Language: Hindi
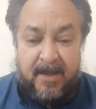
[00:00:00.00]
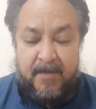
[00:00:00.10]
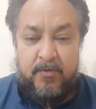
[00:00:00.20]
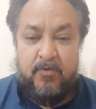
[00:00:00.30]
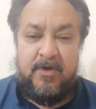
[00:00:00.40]
है
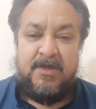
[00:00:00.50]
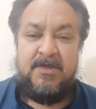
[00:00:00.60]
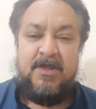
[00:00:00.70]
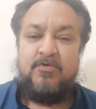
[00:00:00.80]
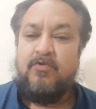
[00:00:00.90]
आपको कि
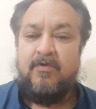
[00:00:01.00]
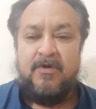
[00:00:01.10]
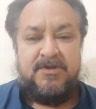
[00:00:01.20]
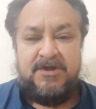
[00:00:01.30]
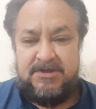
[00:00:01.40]
ये तो
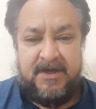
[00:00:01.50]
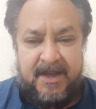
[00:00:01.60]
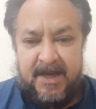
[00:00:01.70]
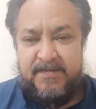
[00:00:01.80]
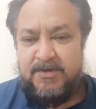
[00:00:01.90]

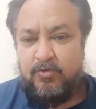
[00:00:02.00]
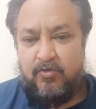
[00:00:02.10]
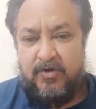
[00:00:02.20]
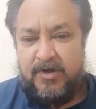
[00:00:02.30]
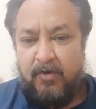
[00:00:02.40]
रजिस्टर्ड है इनमें तो
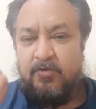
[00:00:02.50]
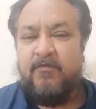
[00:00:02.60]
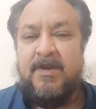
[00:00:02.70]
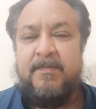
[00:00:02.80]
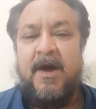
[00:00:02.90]
कोई डाउट
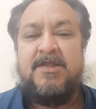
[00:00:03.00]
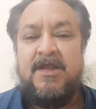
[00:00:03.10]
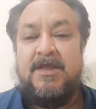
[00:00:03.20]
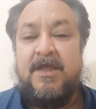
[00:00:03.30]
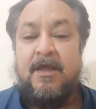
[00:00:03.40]
वाली बात
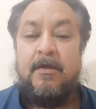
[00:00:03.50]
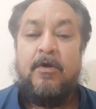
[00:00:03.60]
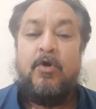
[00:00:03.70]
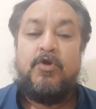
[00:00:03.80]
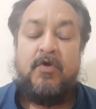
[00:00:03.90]
ही नहीं है
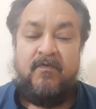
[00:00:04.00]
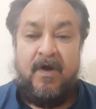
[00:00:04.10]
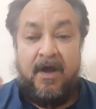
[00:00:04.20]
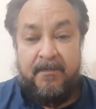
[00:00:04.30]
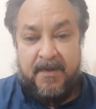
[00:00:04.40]
तो
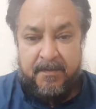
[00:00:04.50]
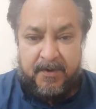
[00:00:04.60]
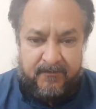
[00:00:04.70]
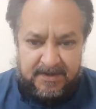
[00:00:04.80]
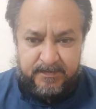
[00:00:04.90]
वहां पे
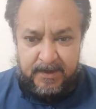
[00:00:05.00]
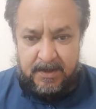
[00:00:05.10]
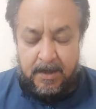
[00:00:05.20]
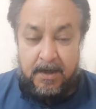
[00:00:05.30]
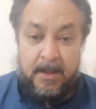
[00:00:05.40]
आप
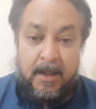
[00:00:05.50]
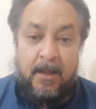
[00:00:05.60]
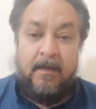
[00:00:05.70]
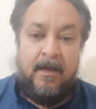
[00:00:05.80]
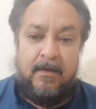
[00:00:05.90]
इन्वेस्टमेंट कर
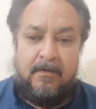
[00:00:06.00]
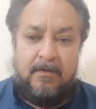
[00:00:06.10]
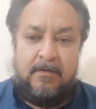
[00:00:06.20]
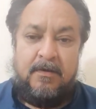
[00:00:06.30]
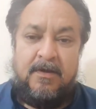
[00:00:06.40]

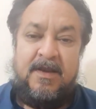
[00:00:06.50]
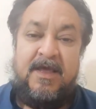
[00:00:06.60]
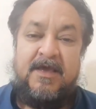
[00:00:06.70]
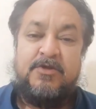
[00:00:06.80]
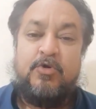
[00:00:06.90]
लें
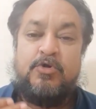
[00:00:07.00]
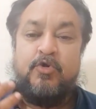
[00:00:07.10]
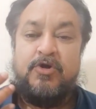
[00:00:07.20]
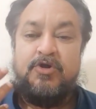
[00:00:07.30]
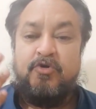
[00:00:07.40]
लेकिन जो
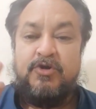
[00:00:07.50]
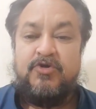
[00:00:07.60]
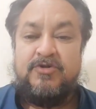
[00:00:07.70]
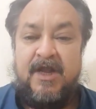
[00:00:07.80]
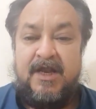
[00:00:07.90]
छोटी छोटी
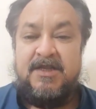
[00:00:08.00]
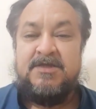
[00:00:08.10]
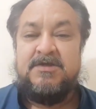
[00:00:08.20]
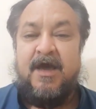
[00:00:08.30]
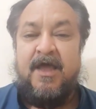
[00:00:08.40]

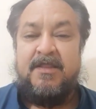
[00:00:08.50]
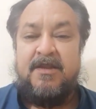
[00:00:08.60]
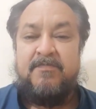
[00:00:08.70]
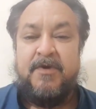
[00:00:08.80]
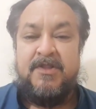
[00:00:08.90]
सोसाइटीज आए
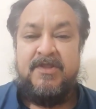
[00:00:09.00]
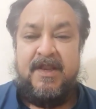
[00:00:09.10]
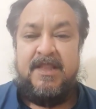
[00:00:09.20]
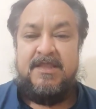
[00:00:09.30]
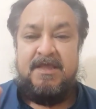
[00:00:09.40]
दिन
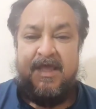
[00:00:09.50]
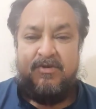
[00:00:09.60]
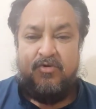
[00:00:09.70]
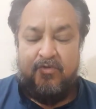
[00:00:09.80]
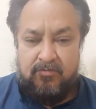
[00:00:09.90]
बनती रहती
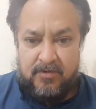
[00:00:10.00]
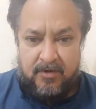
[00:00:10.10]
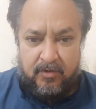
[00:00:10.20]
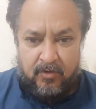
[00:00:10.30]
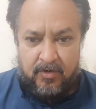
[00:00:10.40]
हैं जो
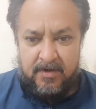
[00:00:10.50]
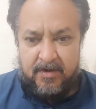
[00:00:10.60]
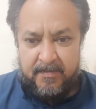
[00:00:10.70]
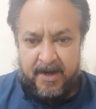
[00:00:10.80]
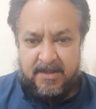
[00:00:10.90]
लोग
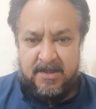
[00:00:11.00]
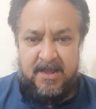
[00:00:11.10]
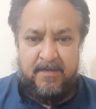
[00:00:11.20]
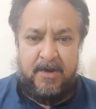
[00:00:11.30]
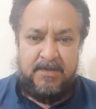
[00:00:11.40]
बनाते
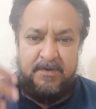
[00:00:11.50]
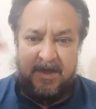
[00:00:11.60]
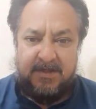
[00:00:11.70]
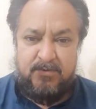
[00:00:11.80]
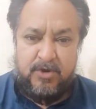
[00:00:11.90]
हैं बाद में
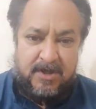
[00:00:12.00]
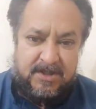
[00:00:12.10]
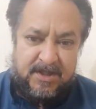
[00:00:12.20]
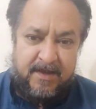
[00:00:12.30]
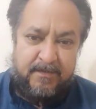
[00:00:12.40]
खत्म हो
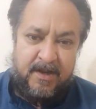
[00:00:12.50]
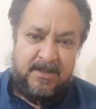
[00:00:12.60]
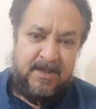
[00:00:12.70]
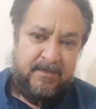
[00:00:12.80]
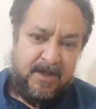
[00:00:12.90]
जाती है
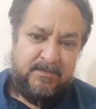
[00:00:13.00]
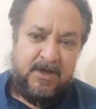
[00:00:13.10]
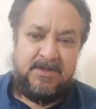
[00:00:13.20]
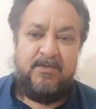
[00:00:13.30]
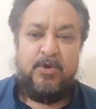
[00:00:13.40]
बनाते हैं बाद
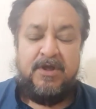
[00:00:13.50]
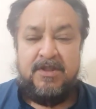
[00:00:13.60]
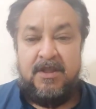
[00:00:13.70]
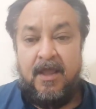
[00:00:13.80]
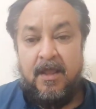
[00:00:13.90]
में खत्म हो
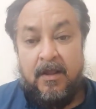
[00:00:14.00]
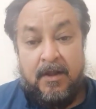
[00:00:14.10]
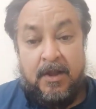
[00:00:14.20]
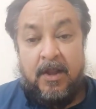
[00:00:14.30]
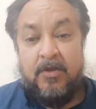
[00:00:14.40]
जाती है
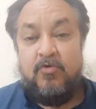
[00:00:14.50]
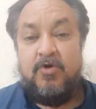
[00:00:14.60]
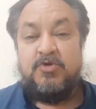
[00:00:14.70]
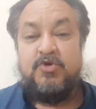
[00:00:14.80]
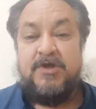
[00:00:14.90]

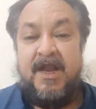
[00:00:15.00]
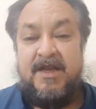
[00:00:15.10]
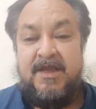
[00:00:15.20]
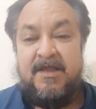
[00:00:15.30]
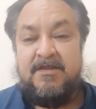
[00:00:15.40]
क्योंकि
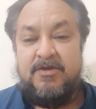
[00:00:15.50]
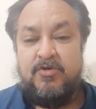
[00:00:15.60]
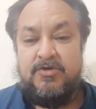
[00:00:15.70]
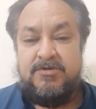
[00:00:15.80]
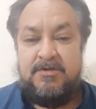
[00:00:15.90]
सोसाइटी के अंदर
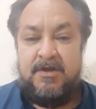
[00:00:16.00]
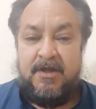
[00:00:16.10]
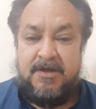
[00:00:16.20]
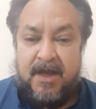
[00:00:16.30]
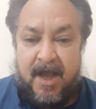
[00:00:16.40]
जो
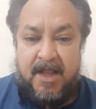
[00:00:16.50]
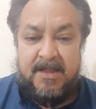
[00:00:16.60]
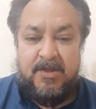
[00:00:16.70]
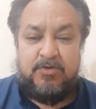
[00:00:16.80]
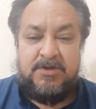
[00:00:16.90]
जगह आ
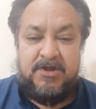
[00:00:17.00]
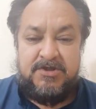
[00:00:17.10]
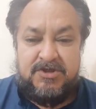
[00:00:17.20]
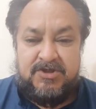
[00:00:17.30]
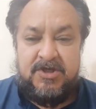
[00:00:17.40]
जाती है उसकी
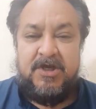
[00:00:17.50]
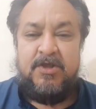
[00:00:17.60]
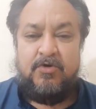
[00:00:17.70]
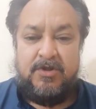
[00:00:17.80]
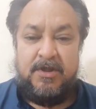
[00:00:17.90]
रजिस्ट्री
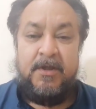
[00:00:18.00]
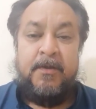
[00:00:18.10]
नहीं होती